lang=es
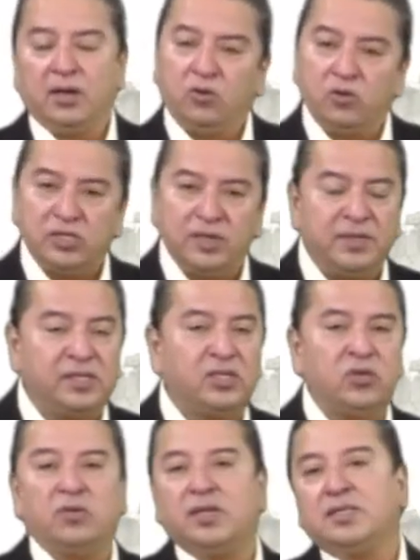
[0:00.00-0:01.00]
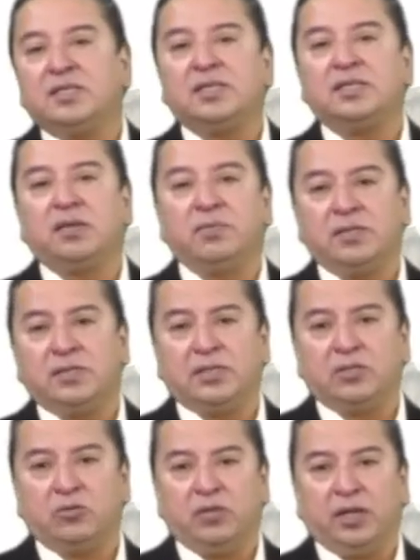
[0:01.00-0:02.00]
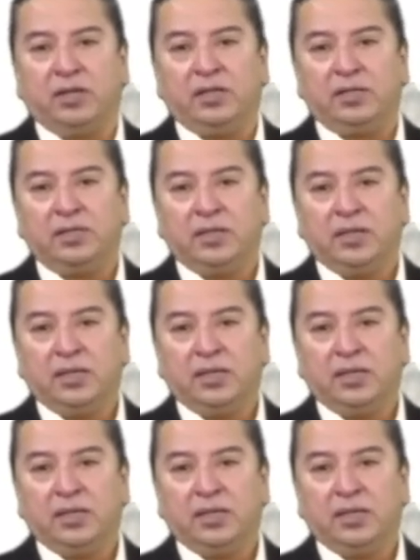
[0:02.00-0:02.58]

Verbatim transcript: no se mencionan sistemas de ciudades.